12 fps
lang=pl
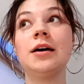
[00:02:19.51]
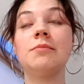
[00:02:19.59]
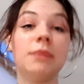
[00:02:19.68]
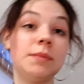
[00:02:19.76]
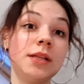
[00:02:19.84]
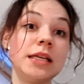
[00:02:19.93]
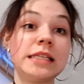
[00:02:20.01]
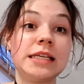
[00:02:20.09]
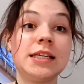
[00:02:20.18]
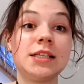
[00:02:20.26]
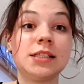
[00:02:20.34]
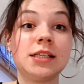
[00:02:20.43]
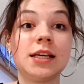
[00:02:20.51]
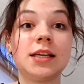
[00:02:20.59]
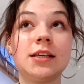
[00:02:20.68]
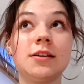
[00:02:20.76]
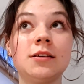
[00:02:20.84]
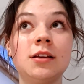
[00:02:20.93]
mam nadzieję, że
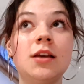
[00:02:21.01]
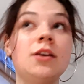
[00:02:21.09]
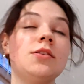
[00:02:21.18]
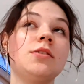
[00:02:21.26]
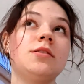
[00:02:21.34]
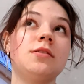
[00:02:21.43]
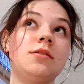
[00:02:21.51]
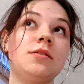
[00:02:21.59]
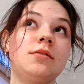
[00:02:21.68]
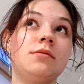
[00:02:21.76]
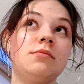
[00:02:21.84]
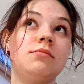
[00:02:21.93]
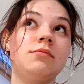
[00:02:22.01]
y,